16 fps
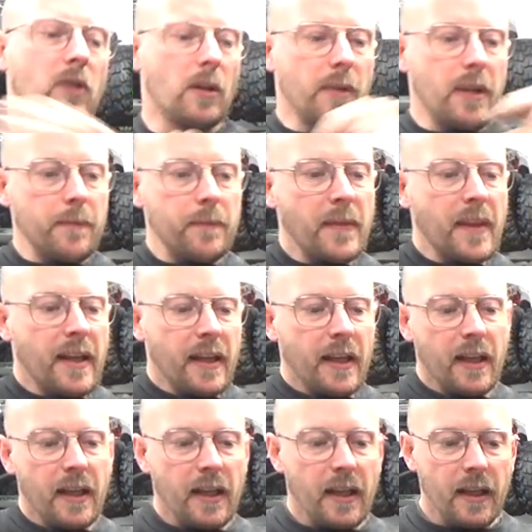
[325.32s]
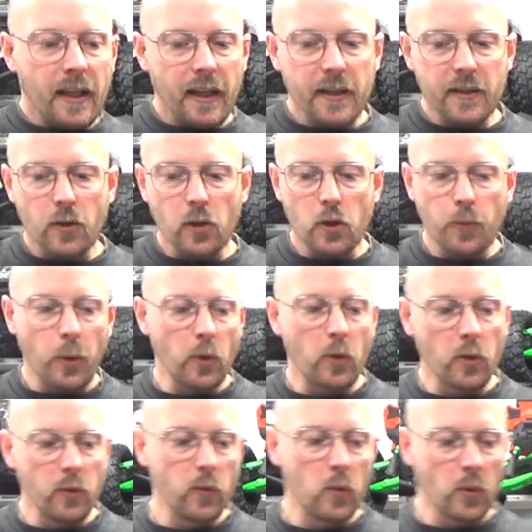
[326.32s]
quand même. Et ce que je peux
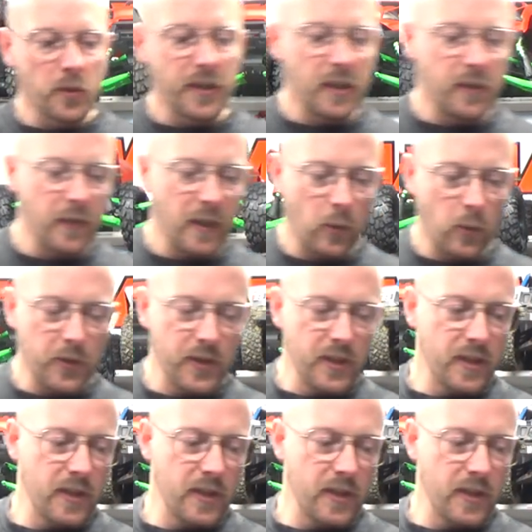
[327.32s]
que vous conseiller de faire aussi,